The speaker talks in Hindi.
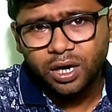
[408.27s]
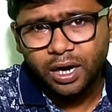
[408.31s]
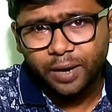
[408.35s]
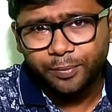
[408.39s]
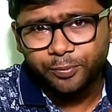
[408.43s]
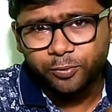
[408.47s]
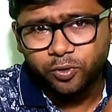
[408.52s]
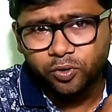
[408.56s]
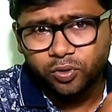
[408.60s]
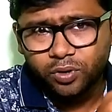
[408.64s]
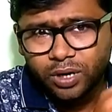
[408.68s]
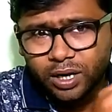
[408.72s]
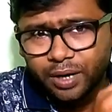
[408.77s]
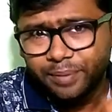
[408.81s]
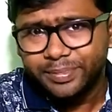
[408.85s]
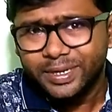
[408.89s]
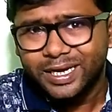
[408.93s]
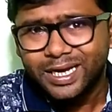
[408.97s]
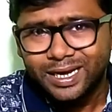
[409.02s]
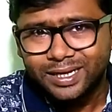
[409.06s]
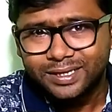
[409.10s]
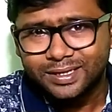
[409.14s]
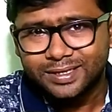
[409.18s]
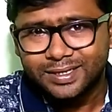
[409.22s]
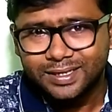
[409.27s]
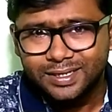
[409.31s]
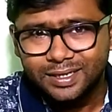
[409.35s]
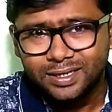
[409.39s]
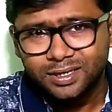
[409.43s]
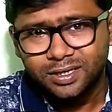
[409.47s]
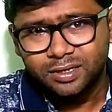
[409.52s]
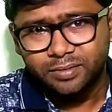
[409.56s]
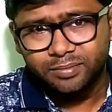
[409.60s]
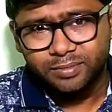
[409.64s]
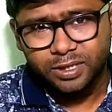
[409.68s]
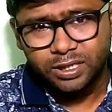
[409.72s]
आपको कमियाँ थी
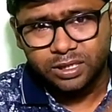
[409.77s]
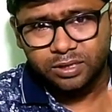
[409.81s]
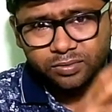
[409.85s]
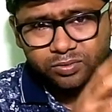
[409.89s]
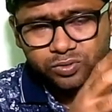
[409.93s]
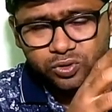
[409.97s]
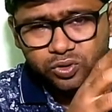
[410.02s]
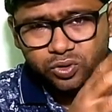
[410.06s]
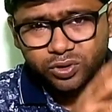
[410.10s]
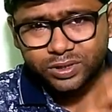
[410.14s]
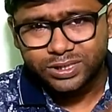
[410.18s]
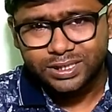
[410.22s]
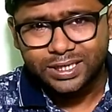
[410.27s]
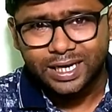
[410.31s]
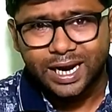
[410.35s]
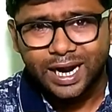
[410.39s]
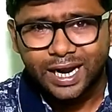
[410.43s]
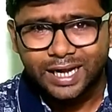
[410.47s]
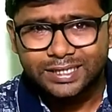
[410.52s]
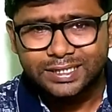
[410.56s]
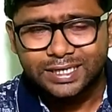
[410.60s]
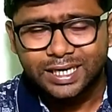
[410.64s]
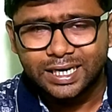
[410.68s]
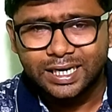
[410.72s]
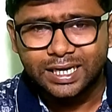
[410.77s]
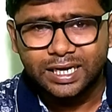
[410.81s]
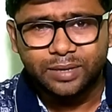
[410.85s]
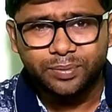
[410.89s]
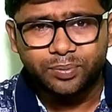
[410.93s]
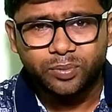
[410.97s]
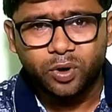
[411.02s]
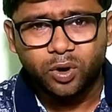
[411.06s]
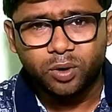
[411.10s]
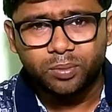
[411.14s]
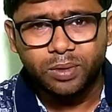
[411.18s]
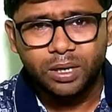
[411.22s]
मतलब जो स्क्रैच आने की
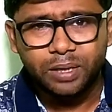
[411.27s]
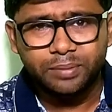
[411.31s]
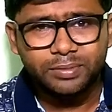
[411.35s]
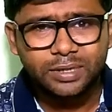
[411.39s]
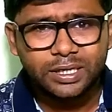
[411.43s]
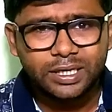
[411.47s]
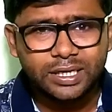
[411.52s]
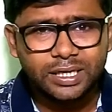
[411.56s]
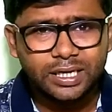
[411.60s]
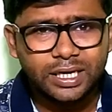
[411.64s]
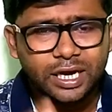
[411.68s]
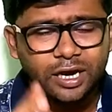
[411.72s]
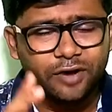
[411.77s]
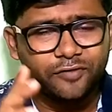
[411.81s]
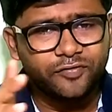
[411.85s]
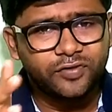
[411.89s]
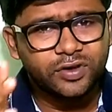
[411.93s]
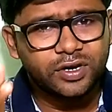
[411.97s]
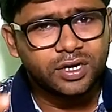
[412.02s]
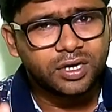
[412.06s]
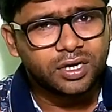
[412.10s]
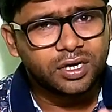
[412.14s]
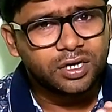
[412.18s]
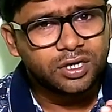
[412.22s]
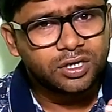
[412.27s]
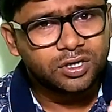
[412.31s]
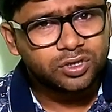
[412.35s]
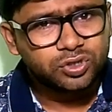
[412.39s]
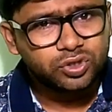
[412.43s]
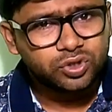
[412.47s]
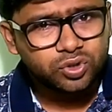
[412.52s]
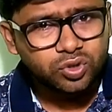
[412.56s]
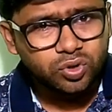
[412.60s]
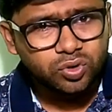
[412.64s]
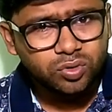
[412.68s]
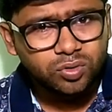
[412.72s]
प्रॉब्लम थी या फिर
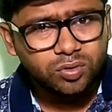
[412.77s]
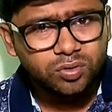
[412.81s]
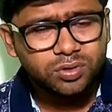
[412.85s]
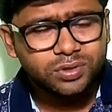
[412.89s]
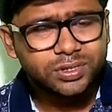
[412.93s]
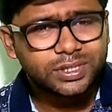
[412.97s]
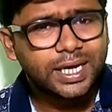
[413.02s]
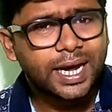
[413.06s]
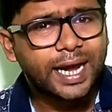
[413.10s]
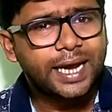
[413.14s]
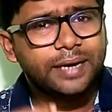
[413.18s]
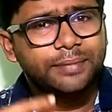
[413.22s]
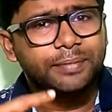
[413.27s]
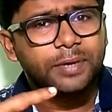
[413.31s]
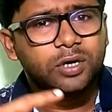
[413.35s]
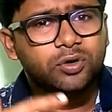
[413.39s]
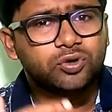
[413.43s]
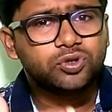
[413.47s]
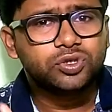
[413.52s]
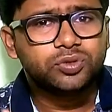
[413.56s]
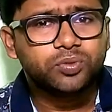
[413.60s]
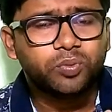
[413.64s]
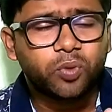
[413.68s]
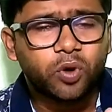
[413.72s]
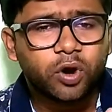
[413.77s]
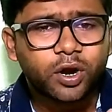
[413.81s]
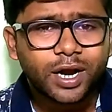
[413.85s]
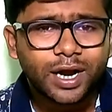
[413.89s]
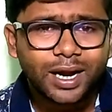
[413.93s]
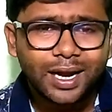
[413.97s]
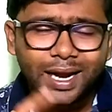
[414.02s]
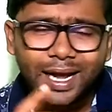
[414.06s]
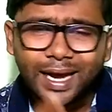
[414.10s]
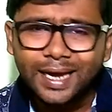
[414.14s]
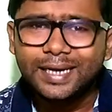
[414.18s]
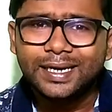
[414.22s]
जो साइड में कुछ बॉर्डर
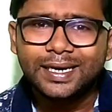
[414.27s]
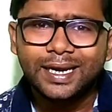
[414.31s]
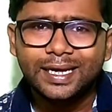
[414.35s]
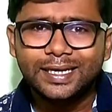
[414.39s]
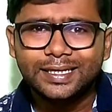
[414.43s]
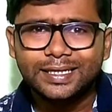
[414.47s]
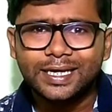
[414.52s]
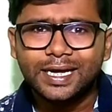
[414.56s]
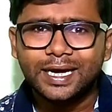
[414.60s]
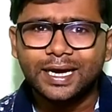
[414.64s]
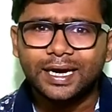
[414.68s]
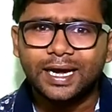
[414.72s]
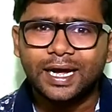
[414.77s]
लाइन नहीं दिया